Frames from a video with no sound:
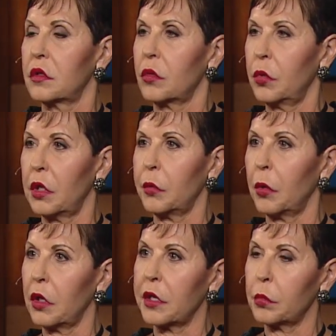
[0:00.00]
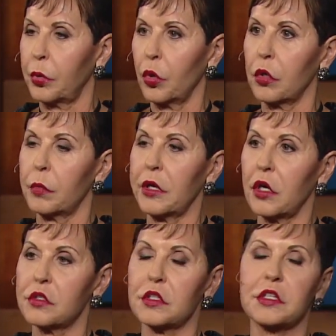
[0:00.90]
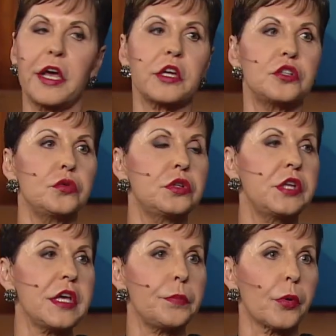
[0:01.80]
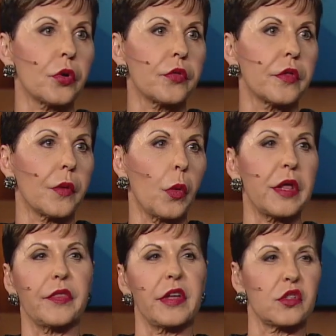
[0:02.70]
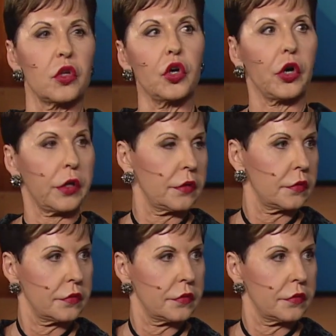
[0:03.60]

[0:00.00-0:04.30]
muito, muito importante, porque te leva mais fundo do que as pessoas parecem ser.